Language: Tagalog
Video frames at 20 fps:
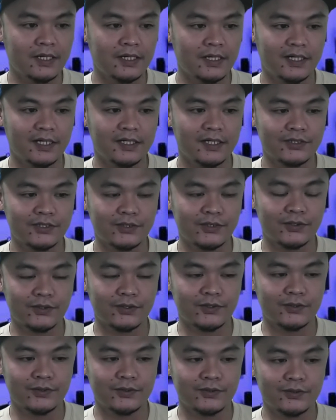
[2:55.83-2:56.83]
Uh, so,
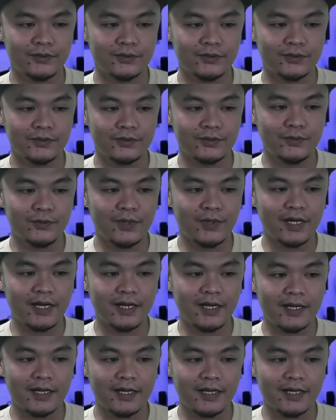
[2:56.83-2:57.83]
yung
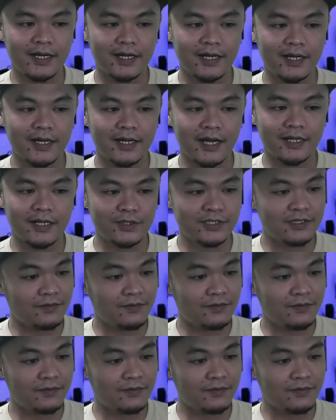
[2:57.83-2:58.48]
mga adverse